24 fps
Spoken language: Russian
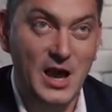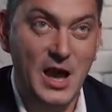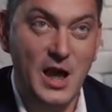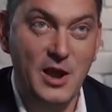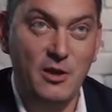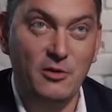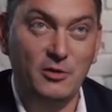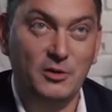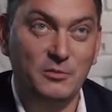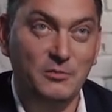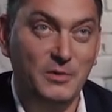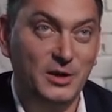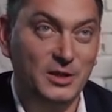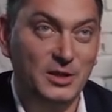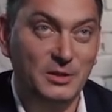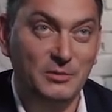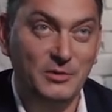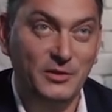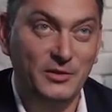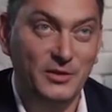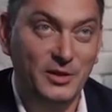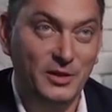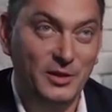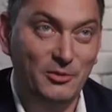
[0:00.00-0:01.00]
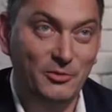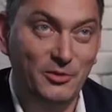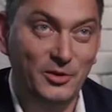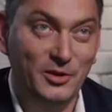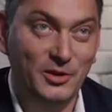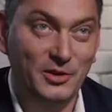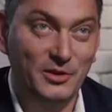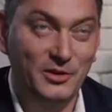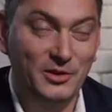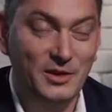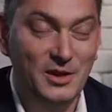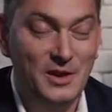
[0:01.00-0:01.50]
орет матом на
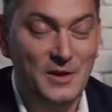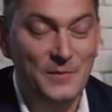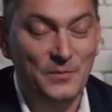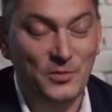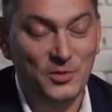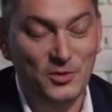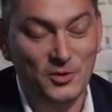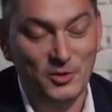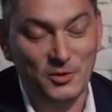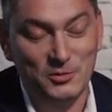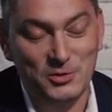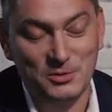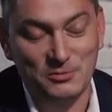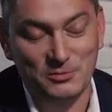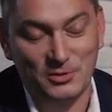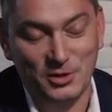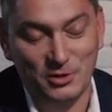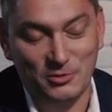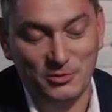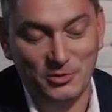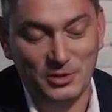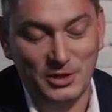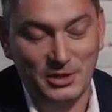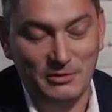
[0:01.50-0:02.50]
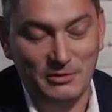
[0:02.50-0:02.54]
сотрудниках. Ну, в общем, такой